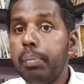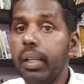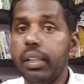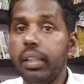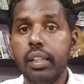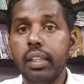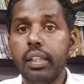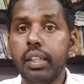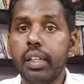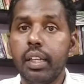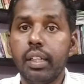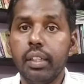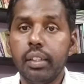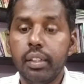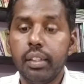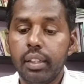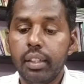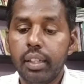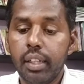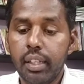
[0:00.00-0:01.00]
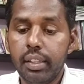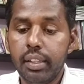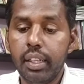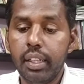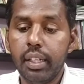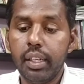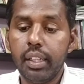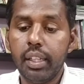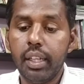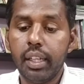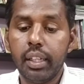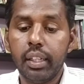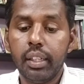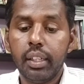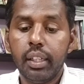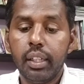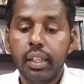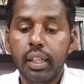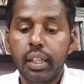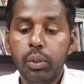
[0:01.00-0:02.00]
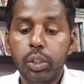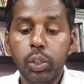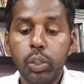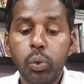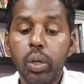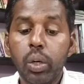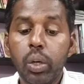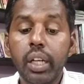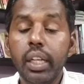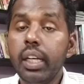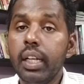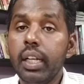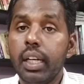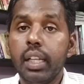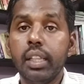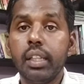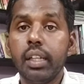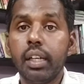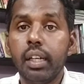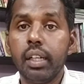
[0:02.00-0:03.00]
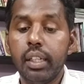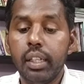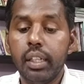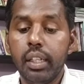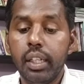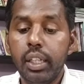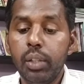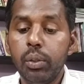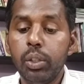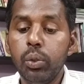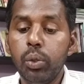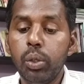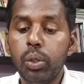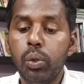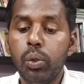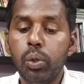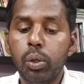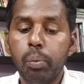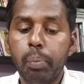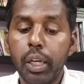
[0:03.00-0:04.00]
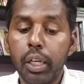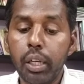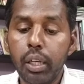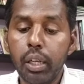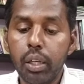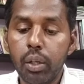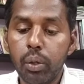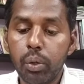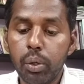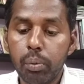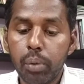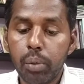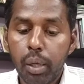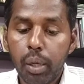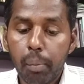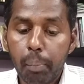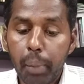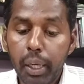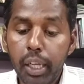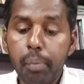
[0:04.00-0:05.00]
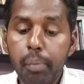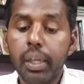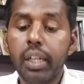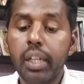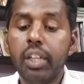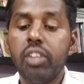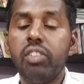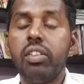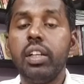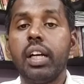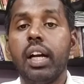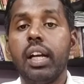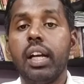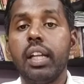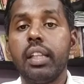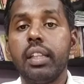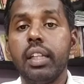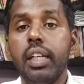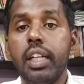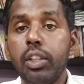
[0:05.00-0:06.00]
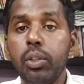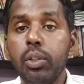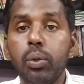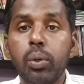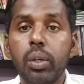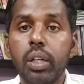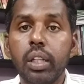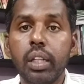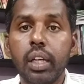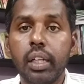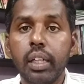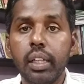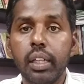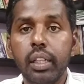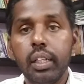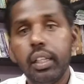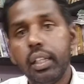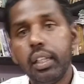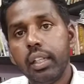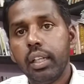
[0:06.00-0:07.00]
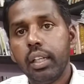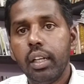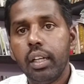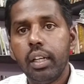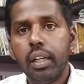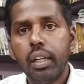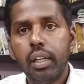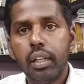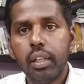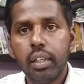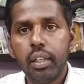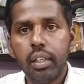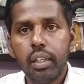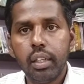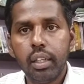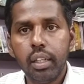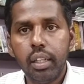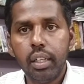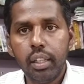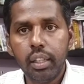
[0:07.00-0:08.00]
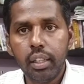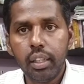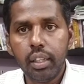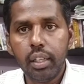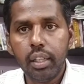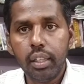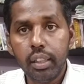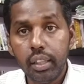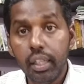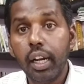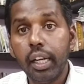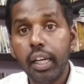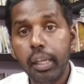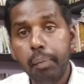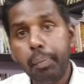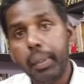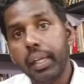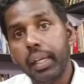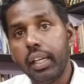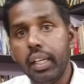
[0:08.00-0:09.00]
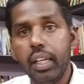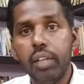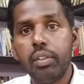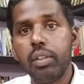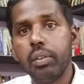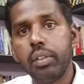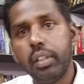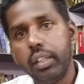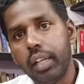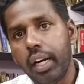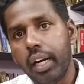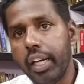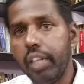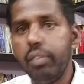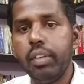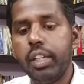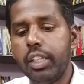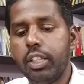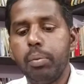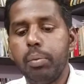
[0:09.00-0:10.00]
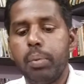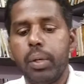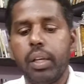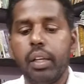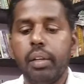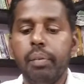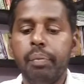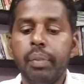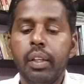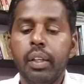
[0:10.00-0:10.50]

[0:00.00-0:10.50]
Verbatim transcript: பிடித்ததுங்கிறார் கருத்தியல் ரீதியாக இது வந்து உடனே நடந்துடல இது வந்து ஒரு ஒரு படி ஒரு படிமலர்ச்சி காலத்தை எடுத்துக்கொண்டதாக இந்த இந்த அடிப்படையில் அவர் வந்து ஆய்வு எடுத்துகிட்டு போகிறார்